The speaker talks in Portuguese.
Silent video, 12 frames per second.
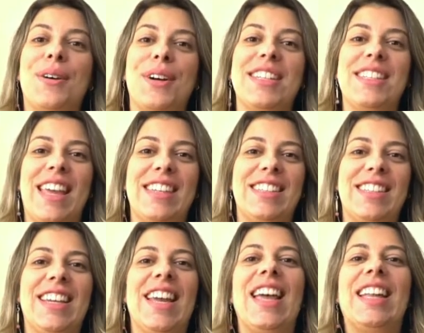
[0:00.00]
Oi,
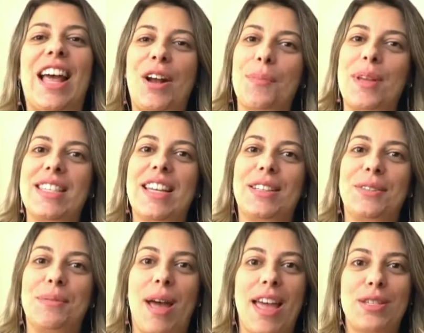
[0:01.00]
gente! Tá
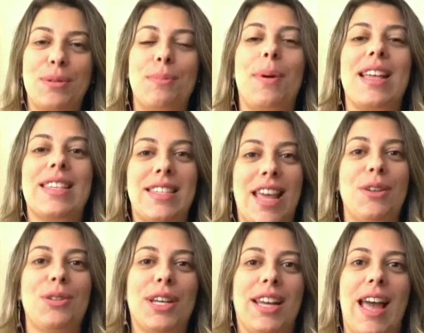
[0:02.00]
começando mais um
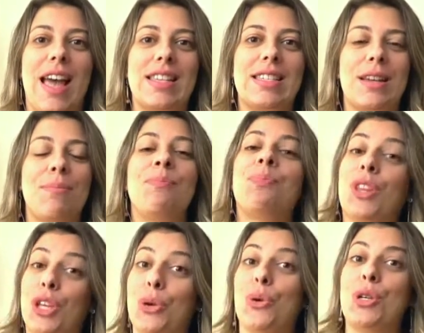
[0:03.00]
passeio de casa
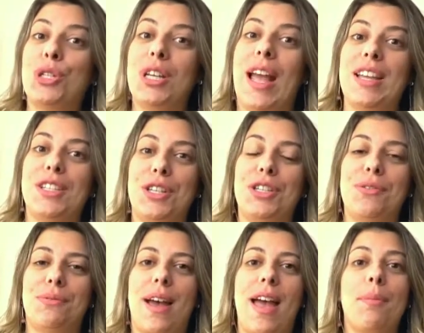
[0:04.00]
e hoje a
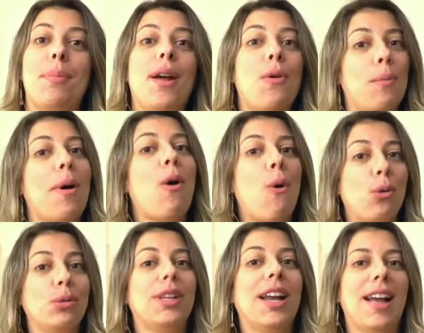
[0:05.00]
gente vai para uma
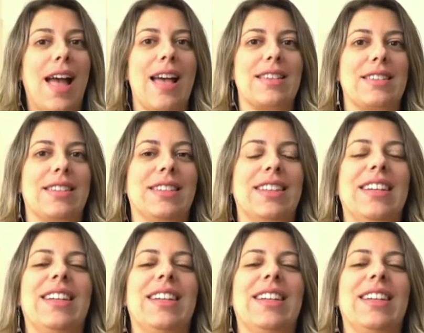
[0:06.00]
outra casa.